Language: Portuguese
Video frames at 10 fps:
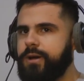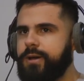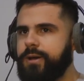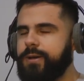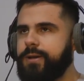
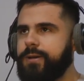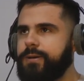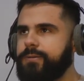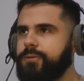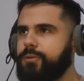
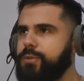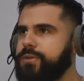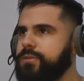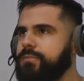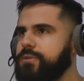É, como a
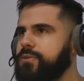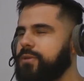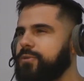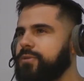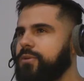gente
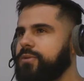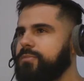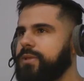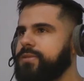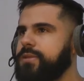tem, tem um
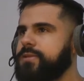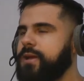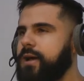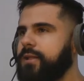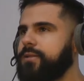exemplo da Cine
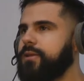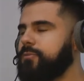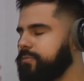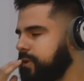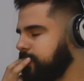Sala,
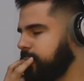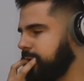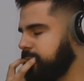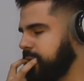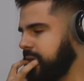tem, tem uma
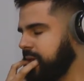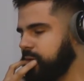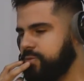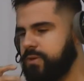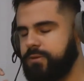ali em
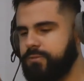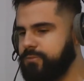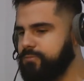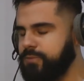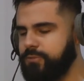Pinheiros que eu
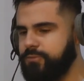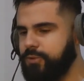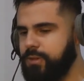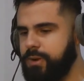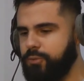não, não
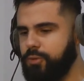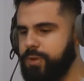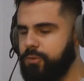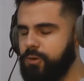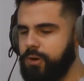vou lembrar o nome
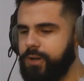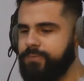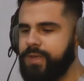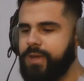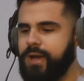agora.
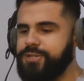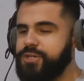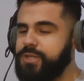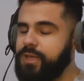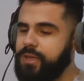A
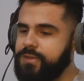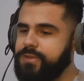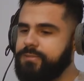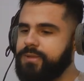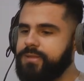gente tem
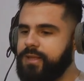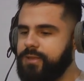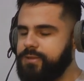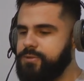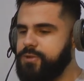as, as
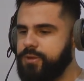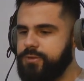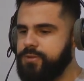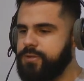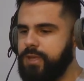salas
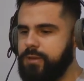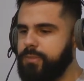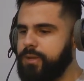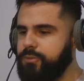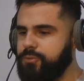antigas de
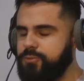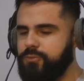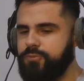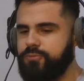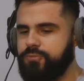cinema ali do,
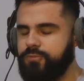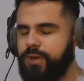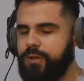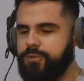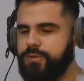do,
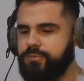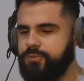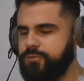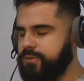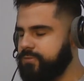velho do
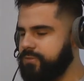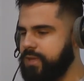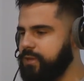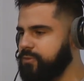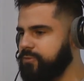
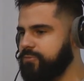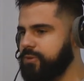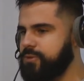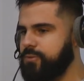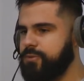centro
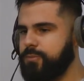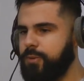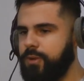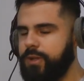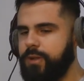antigo de São
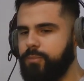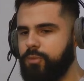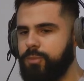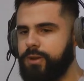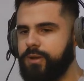Paulo na
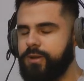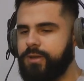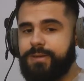República.